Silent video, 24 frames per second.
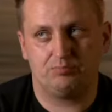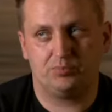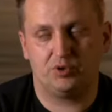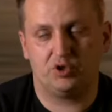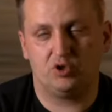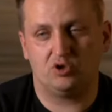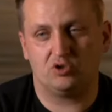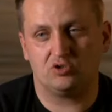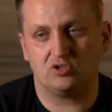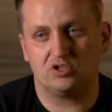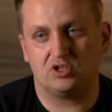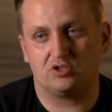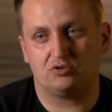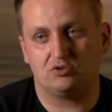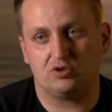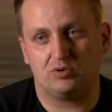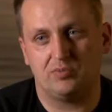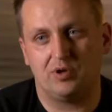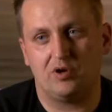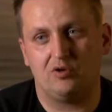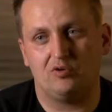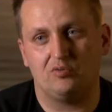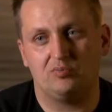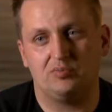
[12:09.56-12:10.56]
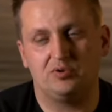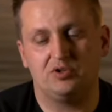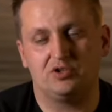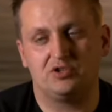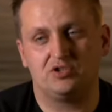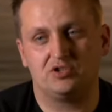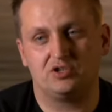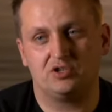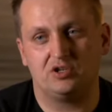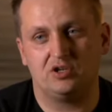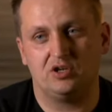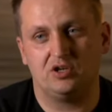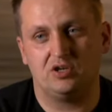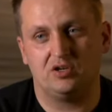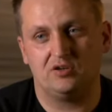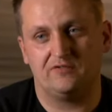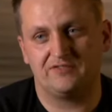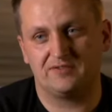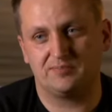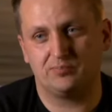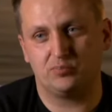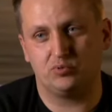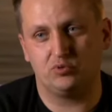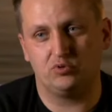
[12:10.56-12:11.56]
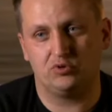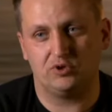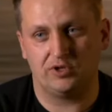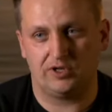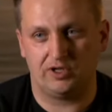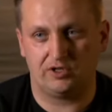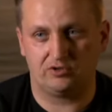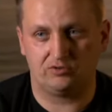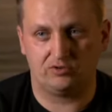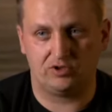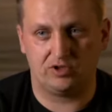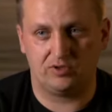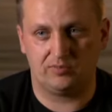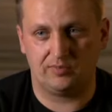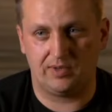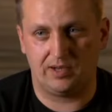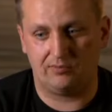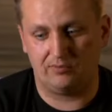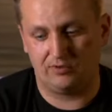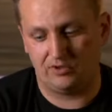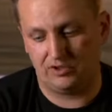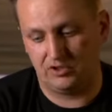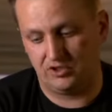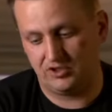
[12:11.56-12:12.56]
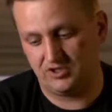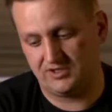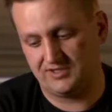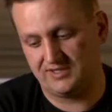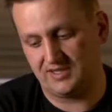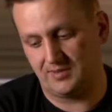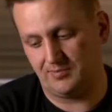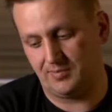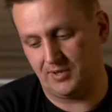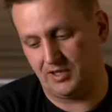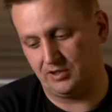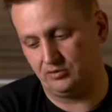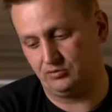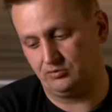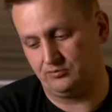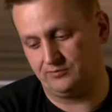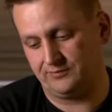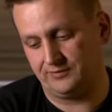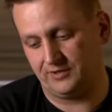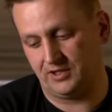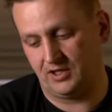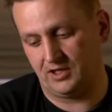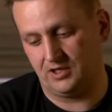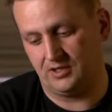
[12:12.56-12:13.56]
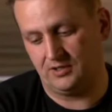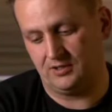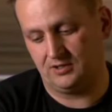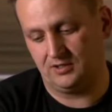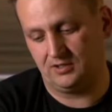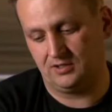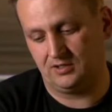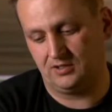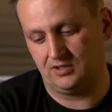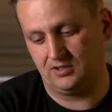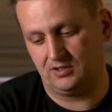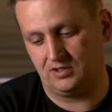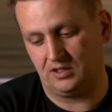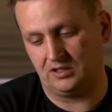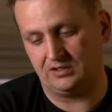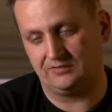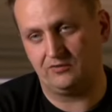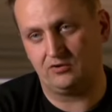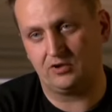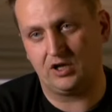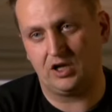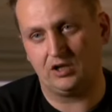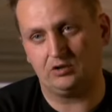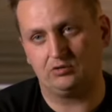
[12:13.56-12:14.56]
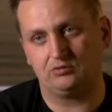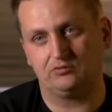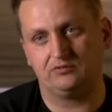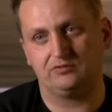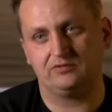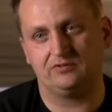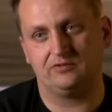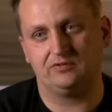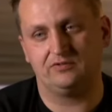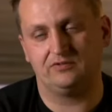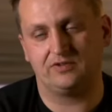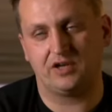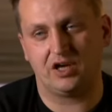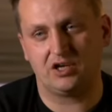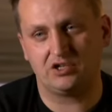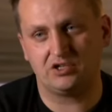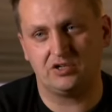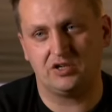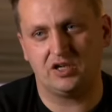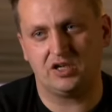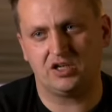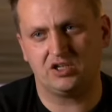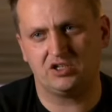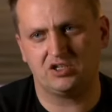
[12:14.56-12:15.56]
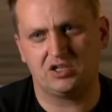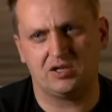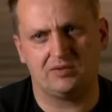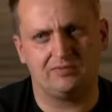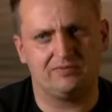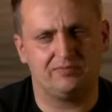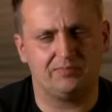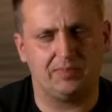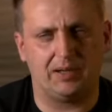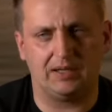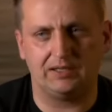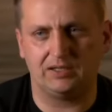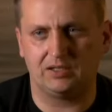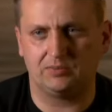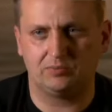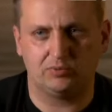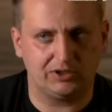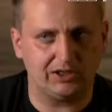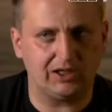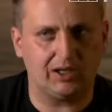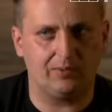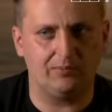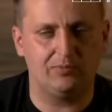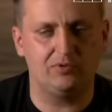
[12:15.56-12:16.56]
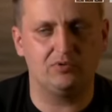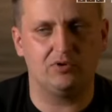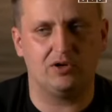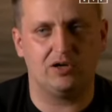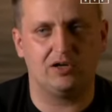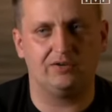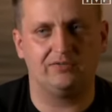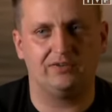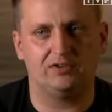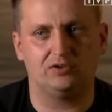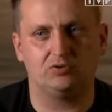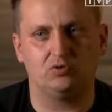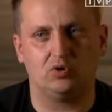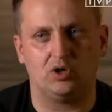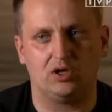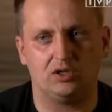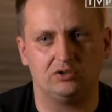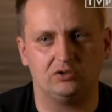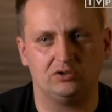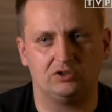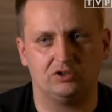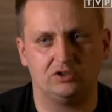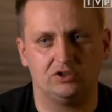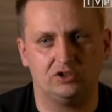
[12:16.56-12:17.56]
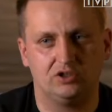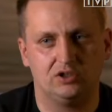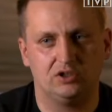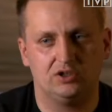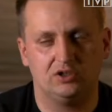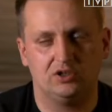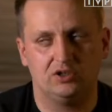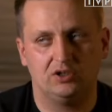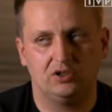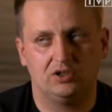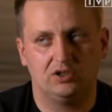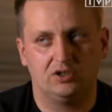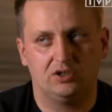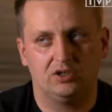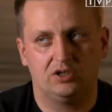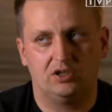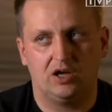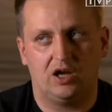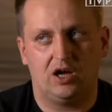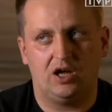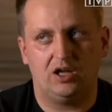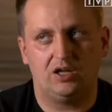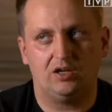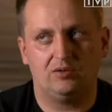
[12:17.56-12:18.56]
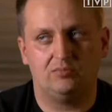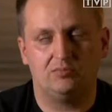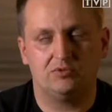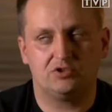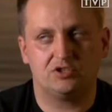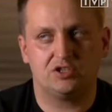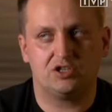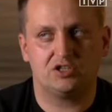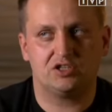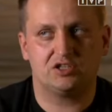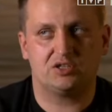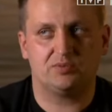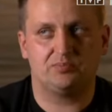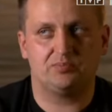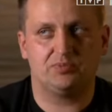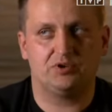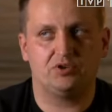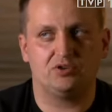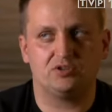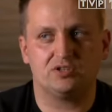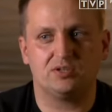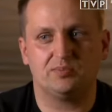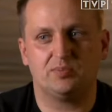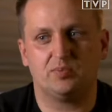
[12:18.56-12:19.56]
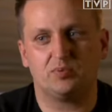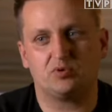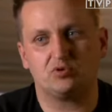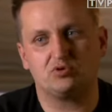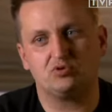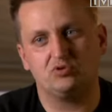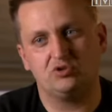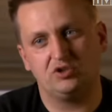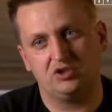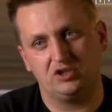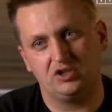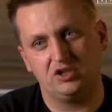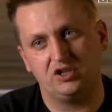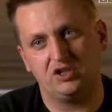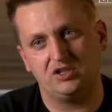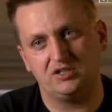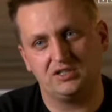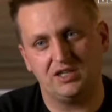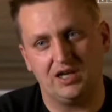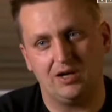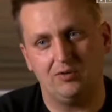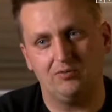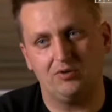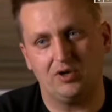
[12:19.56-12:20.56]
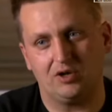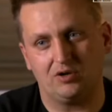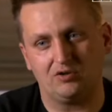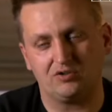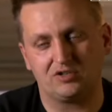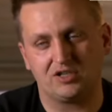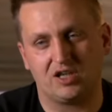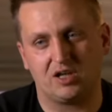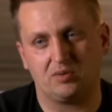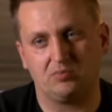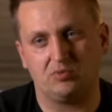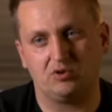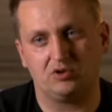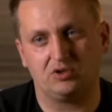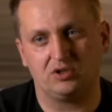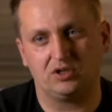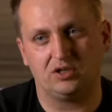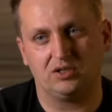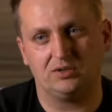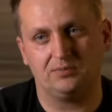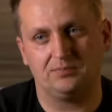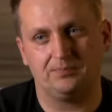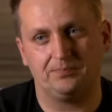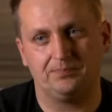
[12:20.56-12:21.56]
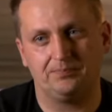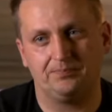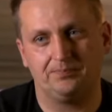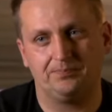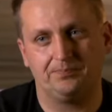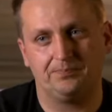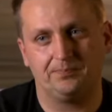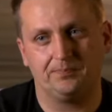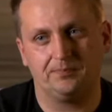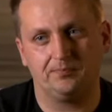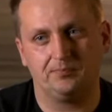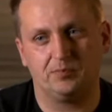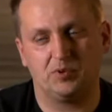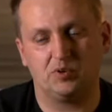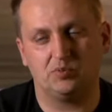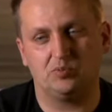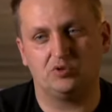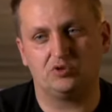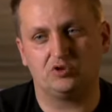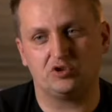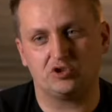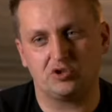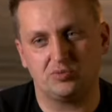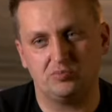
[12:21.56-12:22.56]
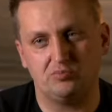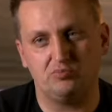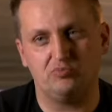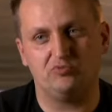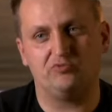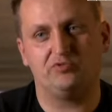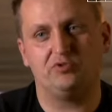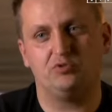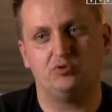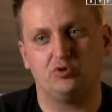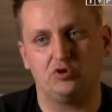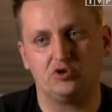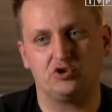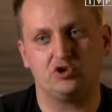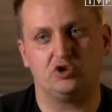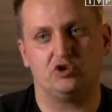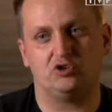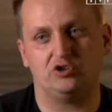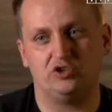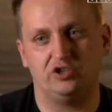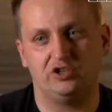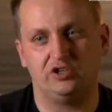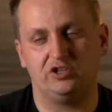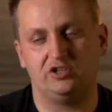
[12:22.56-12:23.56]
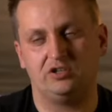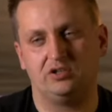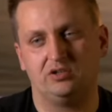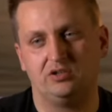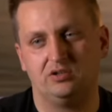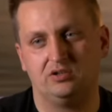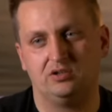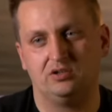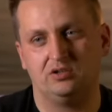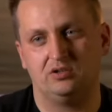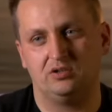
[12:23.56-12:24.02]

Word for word: Pieniądze, które miały być e, wspólne, które miały iść z napadów na e, adwokatów w razie jakichś tam wpadek, bo taka była ewentualność ale myślę, że te pieniądze po prostu nigdy nie istniały jako skarbonka. Pomimo to, że mówiło się o nich,